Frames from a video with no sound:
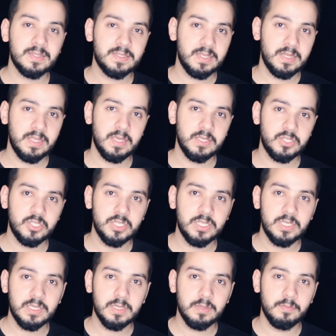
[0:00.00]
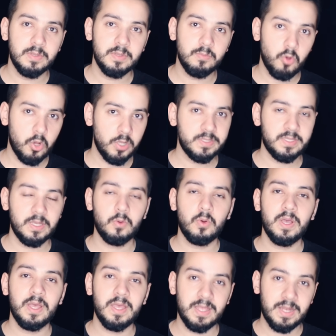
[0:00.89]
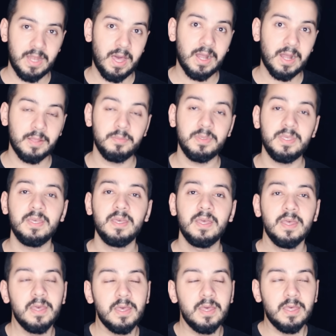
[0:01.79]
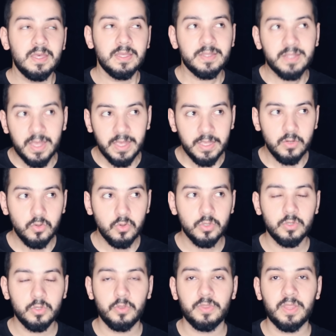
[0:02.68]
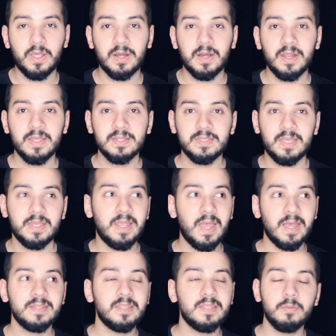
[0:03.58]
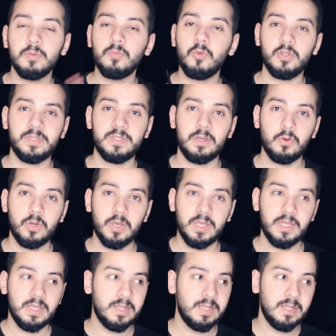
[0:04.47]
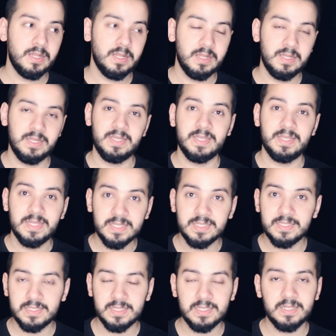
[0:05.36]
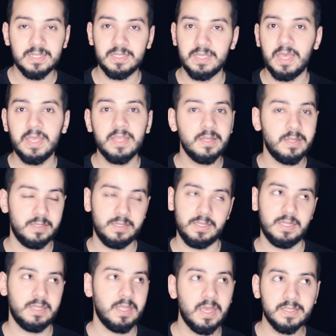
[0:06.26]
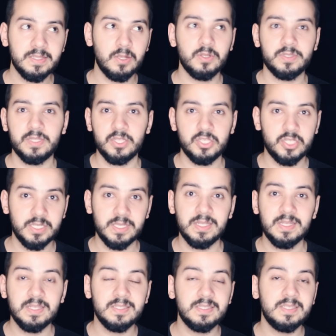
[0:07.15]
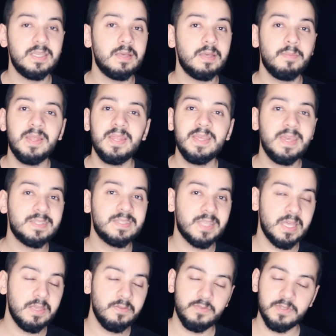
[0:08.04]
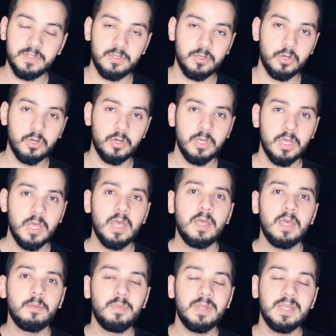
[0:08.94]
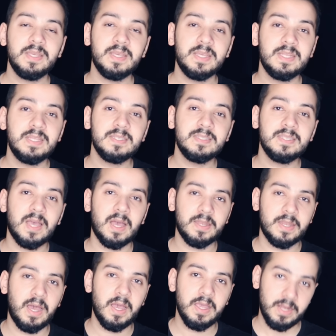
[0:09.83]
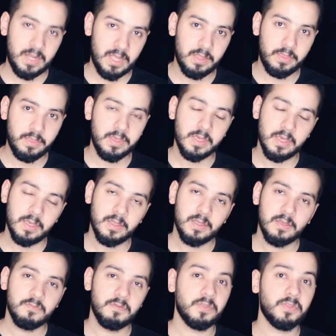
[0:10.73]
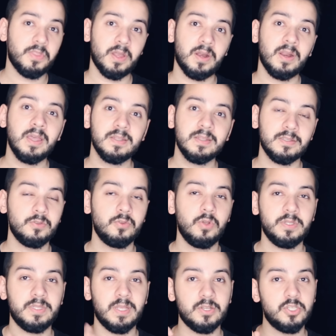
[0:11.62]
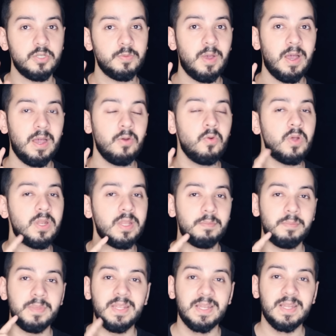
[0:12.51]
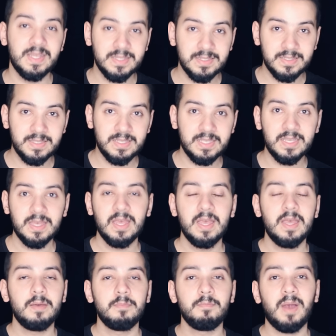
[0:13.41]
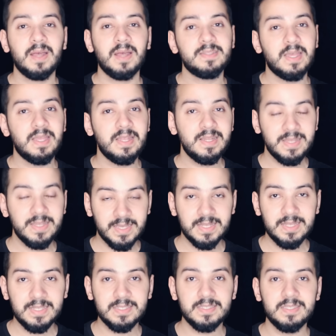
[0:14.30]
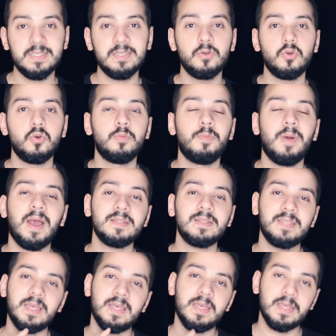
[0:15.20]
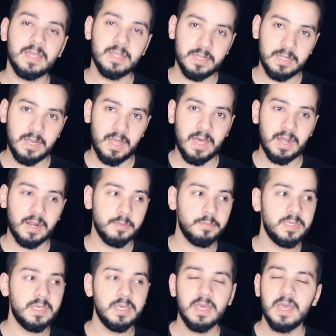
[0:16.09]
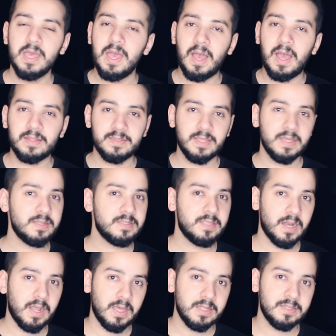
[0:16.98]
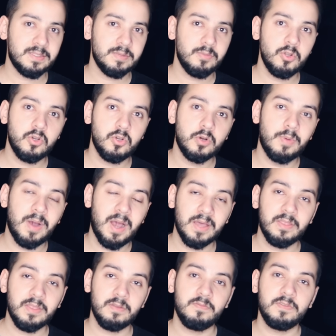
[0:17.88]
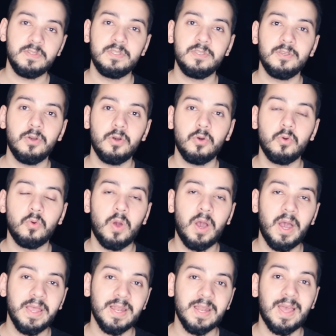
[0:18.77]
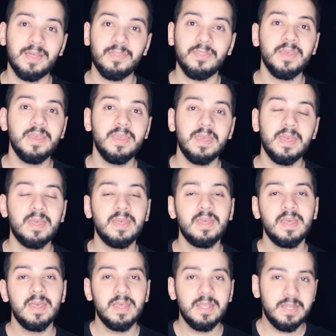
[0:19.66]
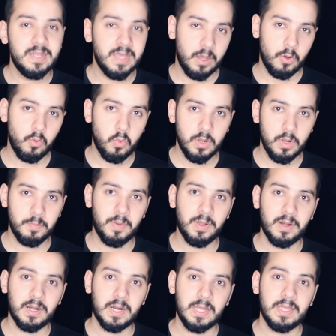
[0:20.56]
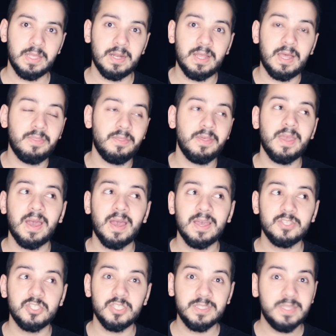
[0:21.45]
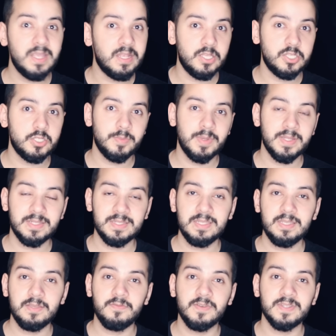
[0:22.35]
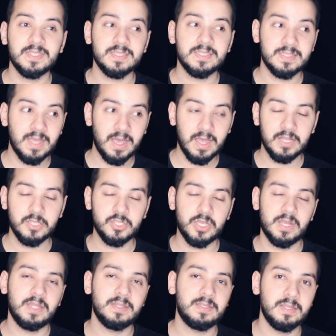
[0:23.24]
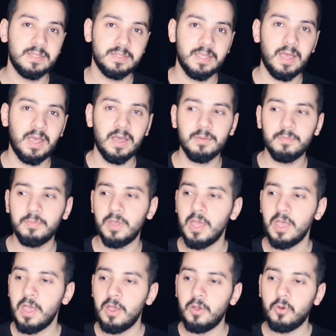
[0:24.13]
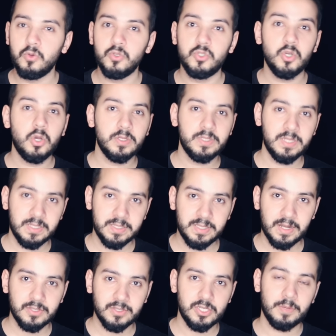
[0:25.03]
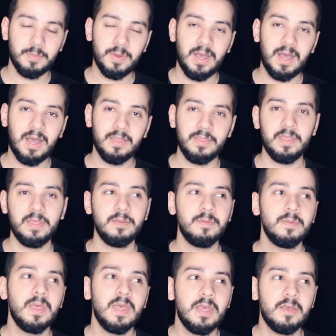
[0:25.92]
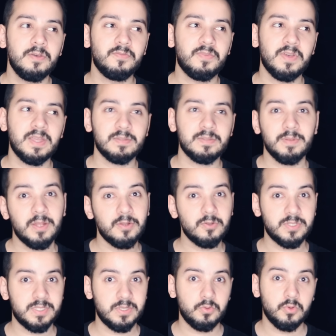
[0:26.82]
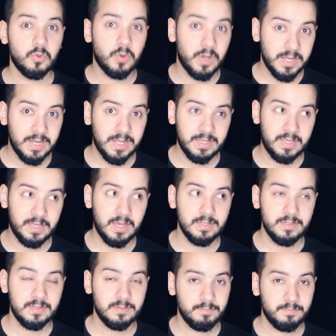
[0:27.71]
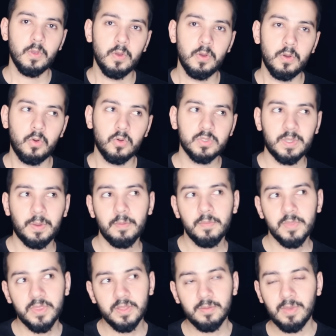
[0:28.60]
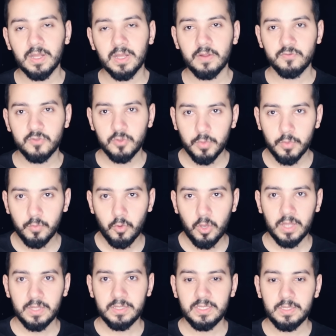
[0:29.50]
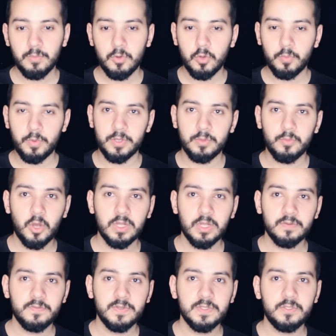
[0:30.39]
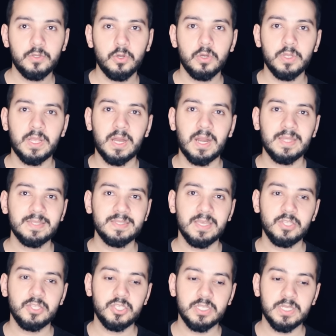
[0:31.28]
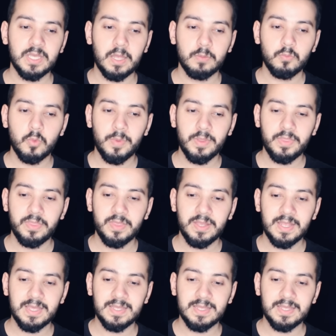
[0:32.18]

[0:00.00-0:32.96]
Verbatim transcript: تنحكي بالمحتوى العربي تخيلوا انه اضطريت يعني حتى بالمحتوى الانجليزي اللي اي يعني اي دوله تحكي انجليزي ما لقيت اي فيديو بالانجليزي عن هاي القضيه فاضطريت انه اترجمها اولا من الهندي بعدها للانجليزي وبعدها للعربي حتى اقدر اقدم لكم هذا الفيديو وهاي القضيه لاول مره القضيه هاي جدا عجبتني فتستاهل كانت التعب وجهد الترجمه هذا فاتمنى انه تسوون هواي لايكات وطبعا مثل ما عرفتوا بالمقدمة وبعنوان الفيديو انها راح تحكي عن ممثلة